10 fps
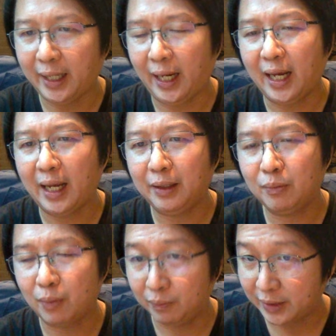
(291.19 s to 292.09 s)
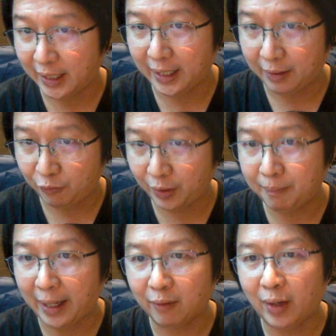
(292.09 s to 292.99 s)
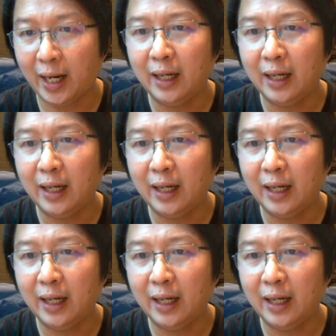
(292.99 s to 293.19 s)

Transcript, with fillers: นะให้ผมจะได้เห็นฟีดแบ็กว่า